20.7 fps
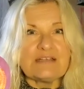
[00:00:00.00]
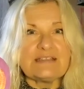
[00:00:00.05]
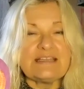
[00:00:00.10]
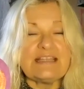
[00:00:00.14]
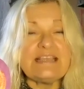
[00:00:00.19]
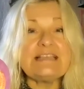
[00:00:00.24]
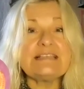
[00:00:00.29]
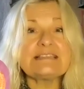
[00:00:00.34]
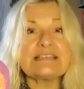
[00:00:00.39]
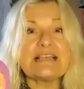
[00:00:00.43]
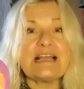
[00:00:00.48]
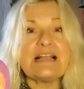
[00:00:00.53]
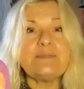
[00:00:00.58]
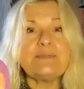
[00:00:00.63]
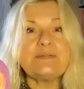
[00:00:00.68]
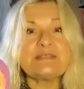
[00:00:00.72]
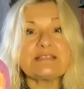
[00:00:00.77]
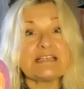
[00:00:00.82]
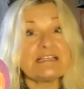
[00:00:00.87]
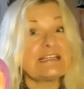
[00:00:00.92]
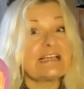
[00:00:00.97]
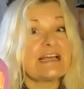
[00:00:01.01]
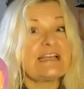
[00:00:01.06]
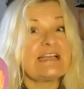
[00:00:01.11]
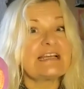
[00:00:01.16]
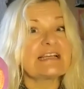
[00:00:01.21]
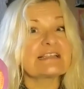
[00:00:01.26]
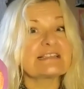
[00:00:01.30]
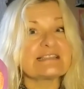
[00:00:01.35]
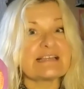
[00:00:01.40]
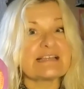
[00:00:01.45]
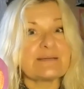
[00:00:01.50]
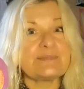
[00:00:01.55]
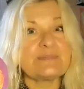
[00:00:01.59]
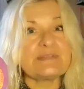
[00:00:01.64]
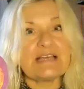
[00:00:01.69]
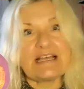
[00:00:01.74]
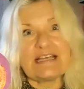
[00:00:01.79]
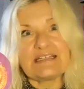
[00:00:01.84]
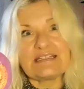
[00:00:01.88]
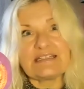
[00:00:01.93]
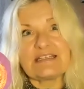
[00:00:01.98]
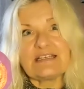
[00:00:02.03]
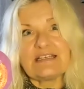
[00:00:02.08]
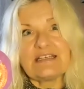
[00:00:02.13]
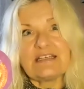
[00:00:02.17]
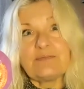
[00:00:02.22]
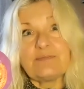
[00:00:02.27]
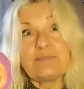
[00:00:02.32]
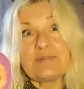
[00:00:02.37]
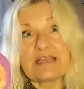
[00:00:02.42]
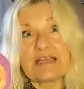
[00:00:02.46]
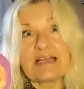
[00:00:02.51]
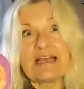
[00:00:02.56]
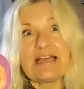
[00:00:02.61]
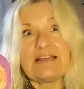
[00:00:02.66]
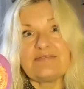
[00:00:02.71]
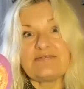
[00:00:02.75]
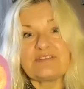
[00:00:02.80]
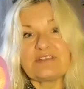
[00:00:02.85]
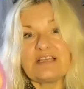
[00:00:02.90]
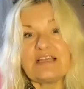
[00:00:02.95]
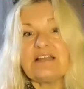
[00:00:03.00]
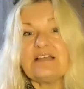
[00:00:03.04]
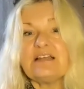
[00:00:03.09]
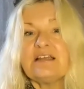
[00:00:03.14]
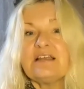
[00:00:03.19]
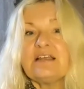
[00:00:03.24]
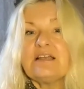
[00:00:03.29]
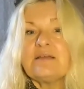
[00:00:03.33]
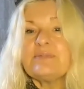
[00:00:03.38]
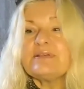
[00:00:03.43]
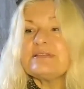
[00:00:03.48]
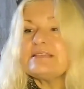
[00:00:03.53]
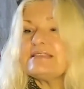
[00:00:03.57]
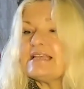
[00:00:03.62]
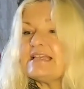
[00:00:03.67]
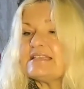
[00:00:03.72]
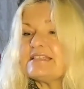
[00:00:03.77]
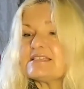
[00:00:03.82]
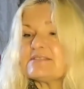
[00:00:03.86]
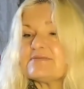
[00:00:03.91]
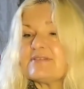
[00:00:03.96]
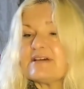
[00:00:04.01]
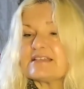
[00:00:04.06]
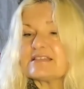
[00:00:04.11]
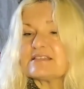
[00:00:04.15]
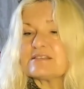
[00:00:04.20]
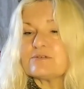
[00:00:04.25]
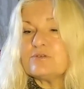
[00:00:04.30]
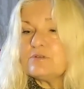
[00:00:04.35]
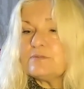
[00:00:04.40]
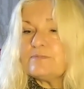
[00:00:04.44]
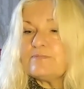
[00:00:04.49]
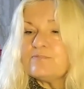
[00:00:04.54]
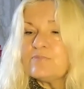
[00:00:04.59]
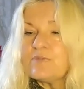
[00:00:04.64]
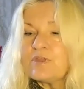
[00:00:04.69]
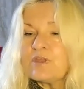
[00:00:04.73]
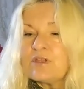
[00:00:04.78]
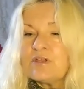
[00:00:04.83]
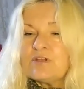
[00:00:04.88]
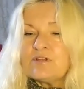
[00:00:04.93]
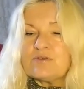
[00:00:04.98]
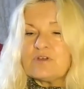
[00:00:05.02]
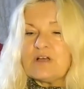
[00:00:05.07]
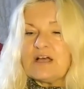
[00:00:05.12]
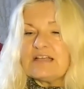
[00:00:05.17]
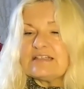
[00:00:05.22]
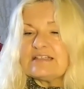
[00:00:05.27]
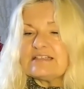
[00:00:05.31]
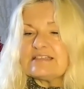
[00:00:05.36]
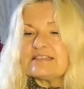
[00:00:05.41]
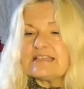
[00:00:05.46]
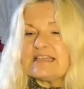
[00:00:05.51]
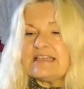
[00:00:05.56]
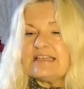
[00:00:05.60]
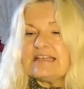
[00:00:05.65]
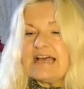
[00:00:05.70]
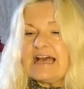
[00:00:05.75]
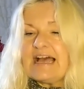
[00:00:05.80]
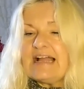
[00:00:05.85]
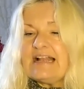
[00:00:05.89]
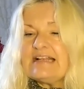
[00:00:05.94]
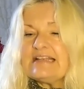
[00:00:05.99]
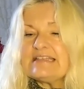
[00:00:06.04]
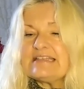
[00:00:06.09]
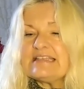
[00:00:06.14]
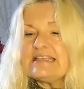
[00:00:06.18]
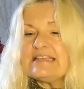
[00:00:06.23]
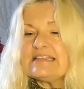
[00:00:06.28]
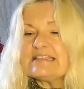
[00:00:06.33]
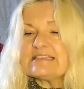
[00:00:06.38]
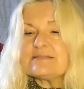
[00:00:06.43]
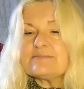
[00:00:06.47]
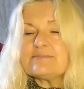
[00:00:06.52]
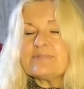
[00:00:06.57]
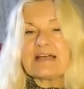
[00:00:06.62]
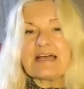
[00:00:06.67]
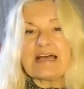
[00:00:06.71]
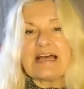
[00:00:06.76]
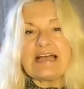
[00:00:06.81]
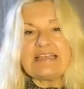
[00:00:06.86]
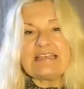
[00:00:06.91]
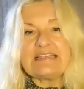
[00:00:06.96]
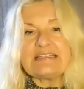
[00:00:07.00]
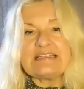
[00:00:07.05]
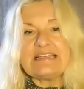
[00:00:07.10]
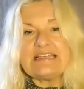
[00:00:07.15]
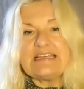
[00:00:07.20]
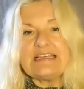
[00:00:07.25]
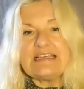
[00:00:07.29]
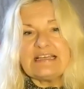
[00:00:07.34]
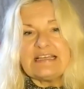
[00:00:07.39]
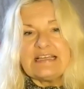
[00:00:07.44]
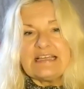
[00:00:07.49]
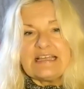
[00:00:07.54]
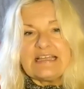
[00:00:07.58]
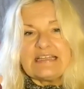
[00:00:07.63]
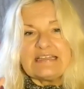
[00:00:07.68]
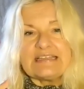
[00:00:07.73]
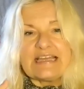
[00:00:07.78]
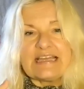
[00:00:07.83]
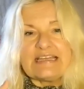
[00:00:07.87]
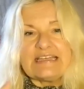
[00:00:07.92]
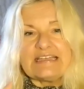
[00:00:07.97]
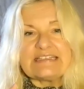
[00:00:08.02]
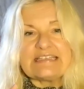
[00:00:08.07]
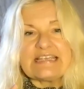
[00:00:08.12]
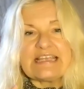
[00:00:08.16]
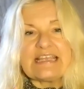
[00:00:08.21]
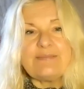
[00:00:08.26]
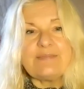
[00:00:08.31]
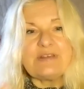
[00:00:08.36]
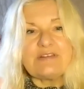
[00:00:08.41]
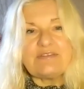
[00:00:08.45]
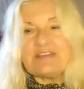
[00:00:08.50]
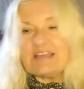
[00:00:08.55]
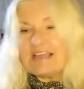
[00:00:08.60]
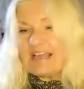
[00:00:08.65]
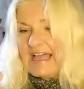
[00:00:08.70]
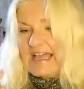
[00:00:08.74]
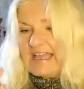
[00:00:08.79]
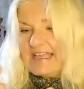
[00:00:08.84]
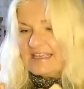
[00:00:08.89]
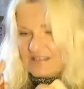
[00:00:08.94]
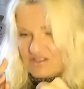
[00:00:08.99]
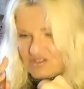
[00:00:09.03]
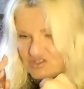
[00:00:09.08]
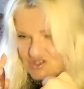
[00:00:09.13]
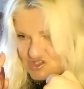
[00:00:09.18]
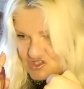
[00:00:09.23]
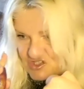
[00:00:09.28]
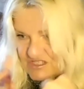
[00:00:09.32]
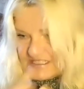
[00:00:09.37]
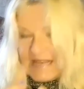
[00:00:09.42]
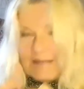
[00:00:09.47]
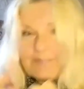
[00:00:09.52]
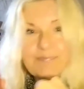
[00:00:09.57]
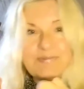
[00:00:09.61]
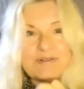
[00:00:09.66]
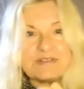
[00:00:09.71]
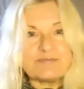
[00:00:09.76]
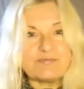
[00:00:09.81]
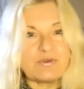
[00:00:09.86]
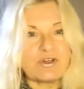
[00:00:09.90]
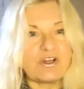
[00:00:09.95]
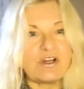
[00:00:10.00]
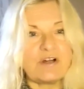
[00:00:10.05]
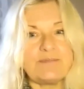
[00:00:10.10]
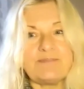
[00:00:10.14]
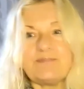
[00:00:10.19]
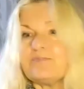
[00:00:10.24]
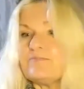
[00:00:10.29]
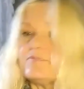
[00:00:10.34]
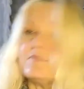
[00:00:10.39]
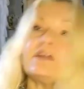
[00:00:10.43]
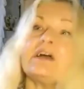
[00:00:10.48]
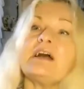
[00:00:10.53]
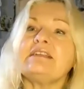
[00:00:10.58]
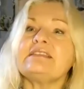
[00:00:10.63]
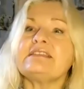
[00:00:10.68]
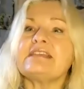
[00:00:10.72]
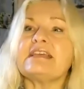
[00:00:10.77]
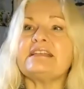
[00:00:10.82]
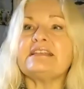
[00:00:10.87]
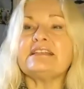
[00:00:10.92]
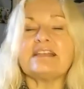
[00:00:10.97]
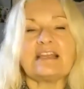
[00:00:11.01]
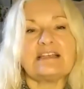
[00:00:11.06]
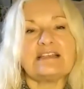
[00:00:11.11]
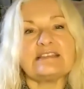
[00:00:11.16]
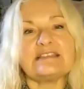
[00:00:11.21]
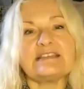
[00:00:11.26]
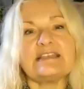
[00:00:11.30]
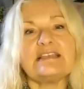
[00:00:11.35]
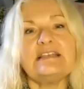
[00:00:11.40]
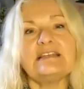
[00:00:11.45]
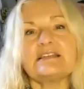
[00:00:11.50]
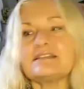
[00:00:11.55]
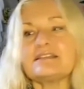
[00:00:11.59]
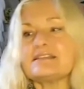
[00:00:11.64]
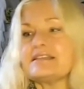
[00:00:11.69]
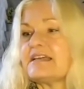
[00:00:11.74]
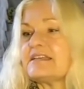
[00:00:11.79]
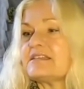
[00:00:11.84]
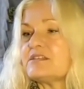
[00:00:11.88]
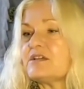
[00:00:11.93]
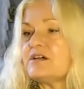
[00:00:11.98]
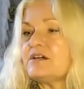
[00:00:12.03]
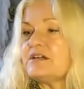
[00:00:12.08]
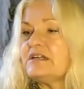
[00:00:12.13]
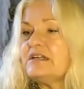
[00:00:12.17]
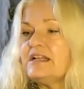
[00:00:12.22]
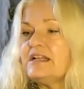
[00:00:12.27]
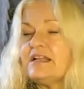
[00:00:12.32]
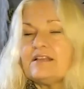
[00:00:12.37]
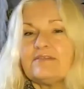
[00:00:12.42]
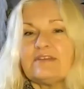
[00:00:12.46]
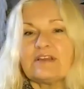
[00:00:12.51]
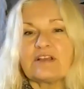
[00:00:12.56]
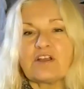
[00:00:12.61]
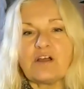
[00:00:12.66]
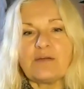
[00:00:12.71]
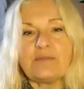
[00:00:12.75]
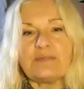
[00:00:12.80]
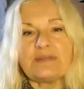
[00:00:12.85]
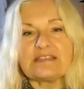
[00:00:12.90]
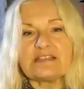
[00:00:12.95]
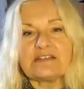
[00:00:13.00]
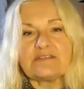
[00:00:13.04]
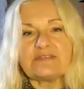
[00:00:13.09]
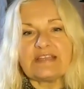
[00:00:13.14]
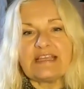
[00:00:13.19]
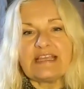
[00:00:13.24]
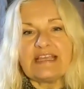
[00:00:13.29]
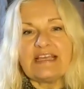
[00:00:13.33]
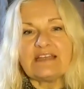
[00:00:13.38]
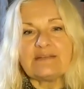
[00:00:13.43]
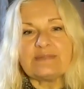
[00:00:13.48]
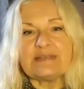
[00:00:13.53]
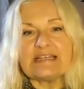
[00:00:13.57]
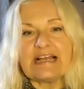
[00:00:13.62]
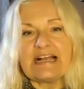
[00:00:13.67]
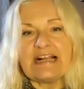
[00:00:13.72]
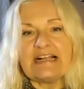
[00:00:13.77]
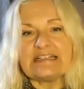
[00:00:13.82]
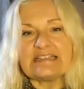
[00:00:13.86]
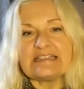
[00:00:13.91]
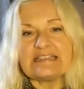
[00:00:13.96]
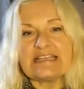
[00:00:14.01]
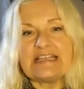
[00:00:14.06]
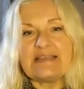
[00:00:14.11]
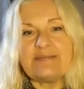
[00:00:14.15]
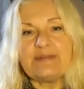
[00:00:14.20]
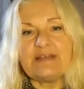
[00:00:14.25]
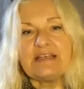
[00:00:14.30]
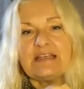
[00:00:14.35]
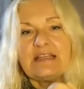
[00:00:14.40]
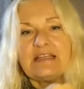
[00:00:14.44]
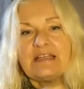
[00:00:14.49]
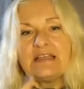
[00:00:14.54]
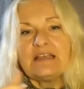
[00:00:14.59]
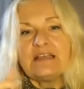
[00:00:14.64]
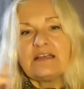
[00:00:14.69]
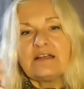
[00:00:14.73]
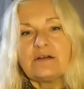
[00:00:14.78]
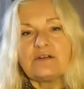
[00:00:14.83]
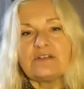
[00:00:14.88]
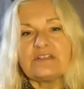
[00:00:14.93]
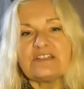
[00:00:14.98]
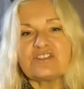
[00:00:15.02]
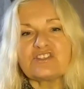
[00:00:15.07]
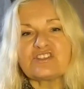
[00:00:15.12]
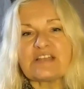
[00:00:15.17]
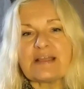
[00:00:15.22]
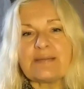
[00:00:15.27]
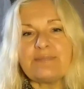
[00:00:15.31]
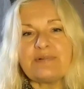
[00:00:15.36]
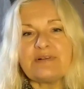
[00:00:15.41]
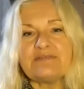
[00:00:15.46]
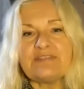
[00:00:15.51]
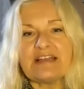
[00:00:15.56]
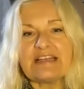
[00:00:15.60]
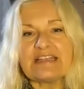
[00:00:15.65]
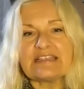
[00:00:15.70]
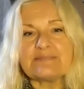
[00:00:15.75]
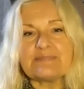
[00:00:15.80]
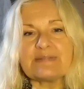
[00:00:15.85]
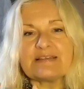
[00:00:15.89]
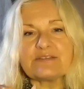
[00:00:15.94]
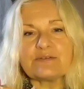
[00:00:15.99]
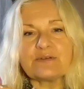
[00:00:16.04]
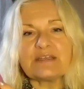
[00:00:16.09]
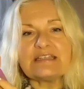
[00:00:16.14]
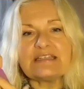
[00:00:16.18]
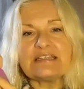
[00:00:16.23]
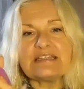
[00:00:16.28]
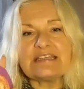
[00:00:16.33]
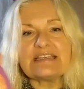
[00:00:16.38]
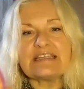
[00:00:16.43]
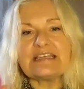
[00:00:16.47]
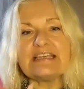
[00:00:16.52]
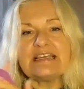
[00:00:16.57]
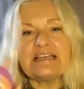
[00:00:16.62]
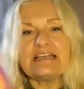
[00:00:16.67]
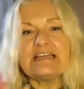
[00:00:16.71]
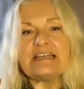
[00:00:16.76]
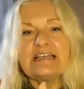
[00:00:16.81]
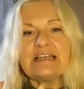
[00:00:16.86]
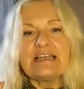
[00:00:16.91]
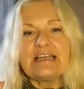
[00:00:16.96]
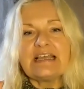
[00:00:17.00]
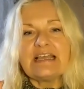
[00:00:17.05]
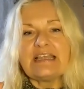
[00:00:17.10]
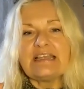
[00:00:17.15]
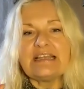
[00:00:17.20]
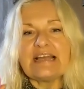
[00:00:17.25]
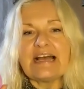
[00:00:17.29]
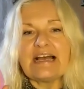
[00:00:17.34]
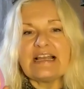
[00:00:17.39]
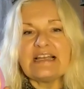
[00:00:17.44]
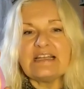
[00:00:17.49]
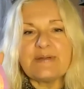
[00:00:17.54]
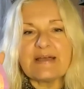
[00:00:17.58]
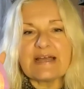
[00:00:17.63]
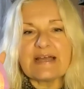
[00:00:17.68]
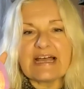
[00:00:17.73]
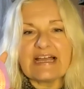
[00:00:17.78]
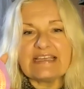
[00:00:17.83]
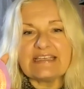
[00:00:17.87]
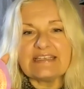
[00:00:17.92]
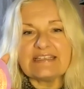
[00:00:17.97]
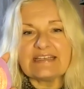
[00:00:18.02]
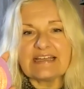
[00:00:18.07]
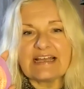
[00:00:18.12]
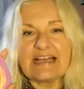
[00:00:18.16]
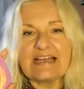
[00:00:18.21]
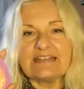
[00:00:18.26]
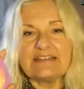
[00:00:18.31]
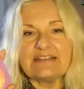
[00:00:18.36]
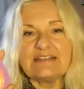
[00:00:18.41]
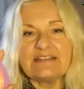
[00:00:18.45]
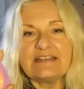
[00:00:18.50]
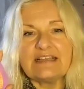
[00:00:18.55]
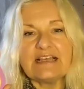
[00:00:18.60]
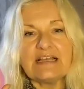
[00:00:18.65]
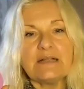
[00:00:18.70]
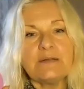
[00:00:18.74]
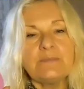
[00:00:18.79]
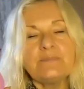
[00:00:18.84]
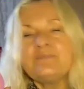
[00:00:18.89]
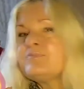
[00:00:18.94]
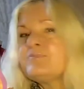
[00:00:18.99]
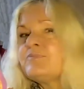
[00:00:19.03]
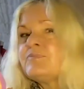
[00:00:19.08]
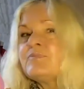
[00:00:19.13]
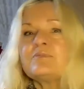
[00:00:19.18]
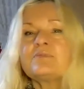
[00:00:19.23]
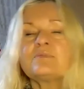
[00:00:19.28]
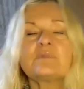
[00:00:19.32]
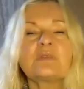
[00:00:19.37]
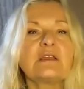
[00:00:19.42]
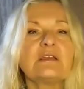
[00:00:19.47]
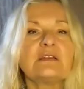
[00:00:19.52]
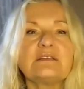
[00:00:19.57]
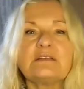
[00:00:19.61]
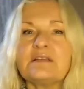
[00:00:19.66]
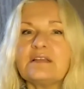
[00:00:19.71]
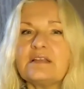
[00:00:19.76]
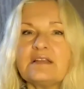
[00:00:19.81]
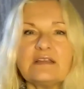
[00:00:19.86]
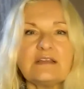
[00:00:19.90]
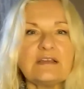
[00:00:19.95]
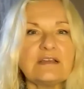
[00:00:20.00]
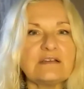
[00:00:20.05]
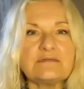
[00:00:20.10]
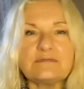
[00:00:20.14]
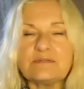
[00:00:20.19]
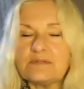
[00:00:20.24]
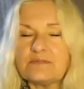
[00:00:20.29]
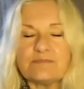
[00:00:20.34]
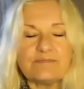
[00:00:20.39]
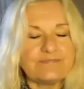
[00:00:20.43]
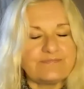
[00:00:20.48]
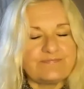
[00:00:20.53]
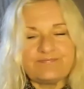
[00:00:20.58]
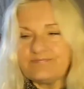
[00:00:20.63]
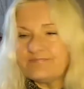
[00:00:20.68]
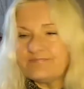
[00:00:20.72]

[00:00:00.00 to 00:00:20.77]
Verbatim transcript: dich selbst in deiner Gesamtheit begreift. Ja? Bis jetzt war es so, du hattest in all diesen Bereichen hier deine Themen wie reingestempelt bekommen. Ne? Es hätte deine Seele gesagt, so, wir kommen jetzt auf die Erde mit allen Themen und die stempeln wir jetzt mal so richtig hier in alle Bereiche rein. Ja? Äh,